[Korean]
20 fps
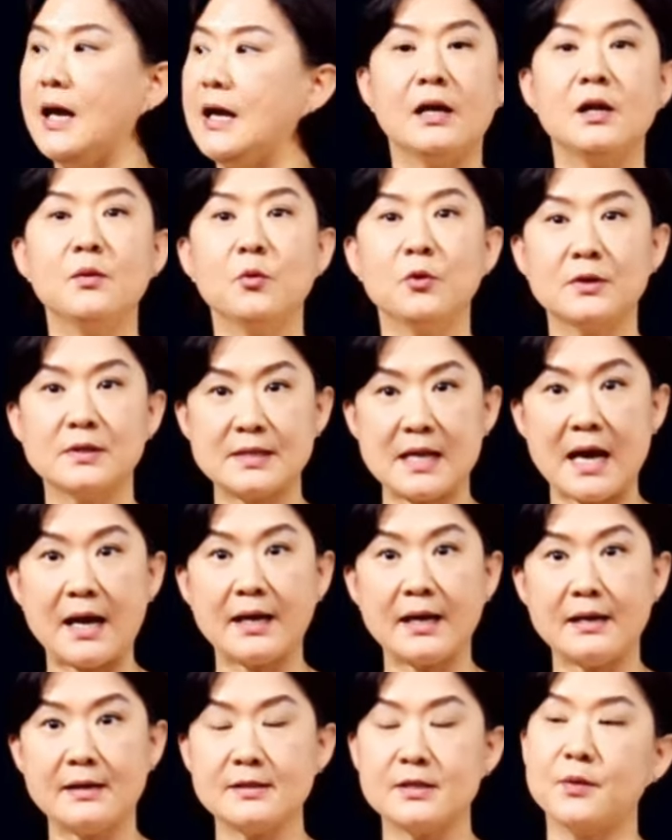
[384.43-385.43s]
일본은
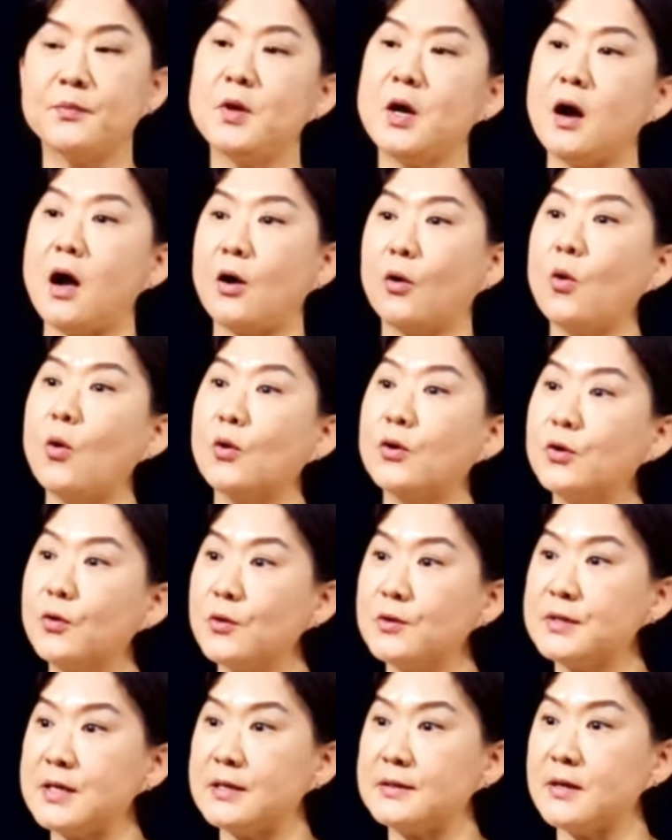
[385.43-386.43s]
상해를 점령하고
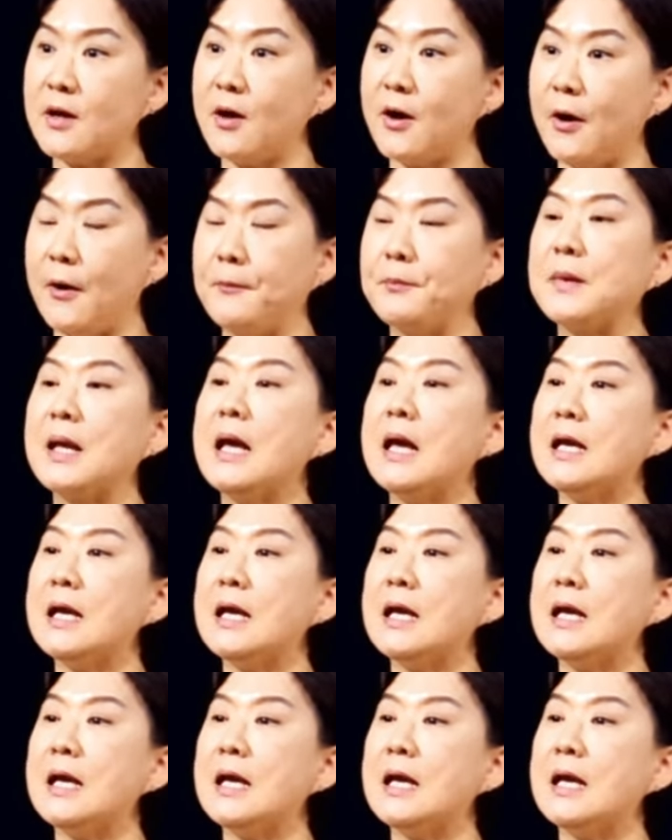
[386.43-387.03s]
그곳에서